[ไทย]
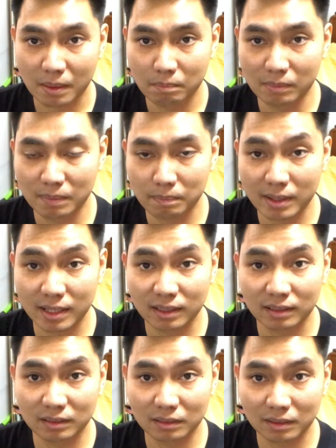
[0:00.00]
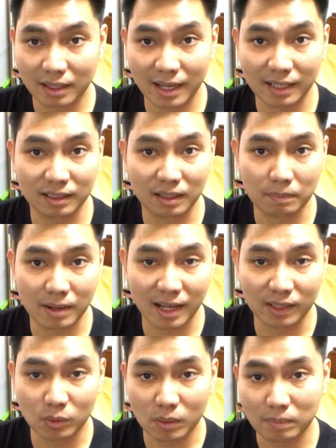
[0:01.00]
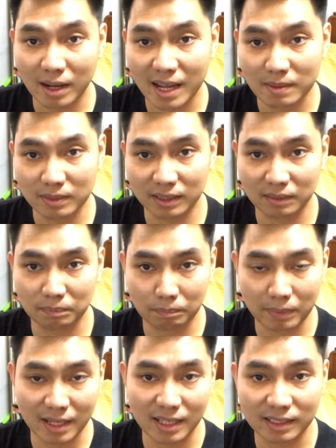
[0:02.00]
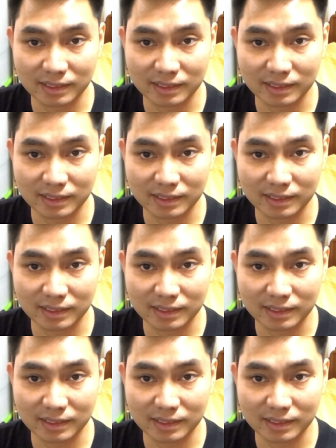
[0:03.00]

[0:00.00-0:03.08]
เหมือนเป็นการทำงานทั่วไปเหมือนไป